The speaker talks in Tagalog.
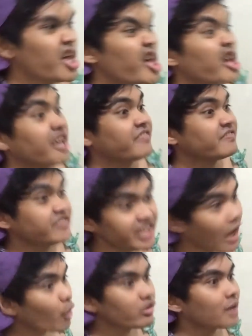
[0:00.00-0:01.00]
Hindi
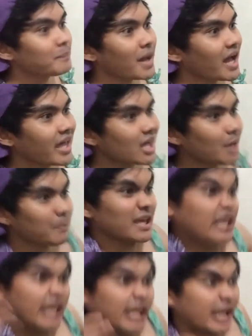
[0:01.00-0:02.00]
ako nagpakahirap
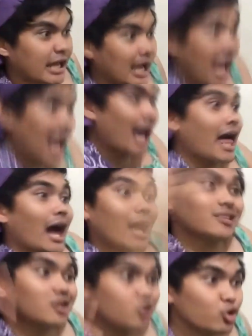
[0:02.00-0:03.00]
iirika at
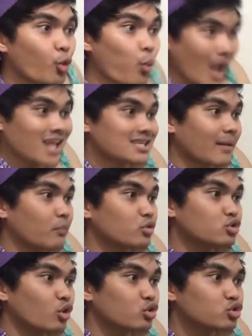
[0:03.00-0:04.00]
iluwal sa
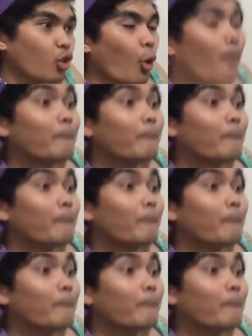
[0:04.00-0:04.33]
mundong to